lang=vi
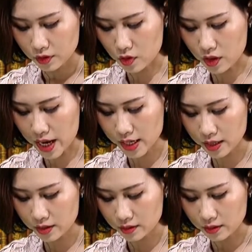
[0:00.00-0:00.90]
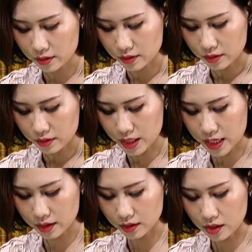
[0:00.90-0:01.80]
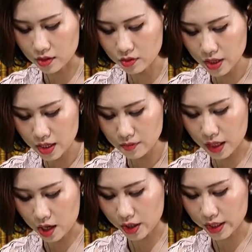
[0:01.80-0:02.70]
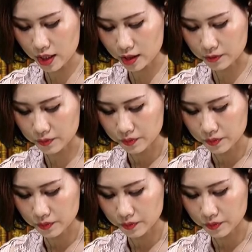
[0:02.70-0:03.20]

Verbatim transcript: Còn anh thì tự đi mà lo lấy thân.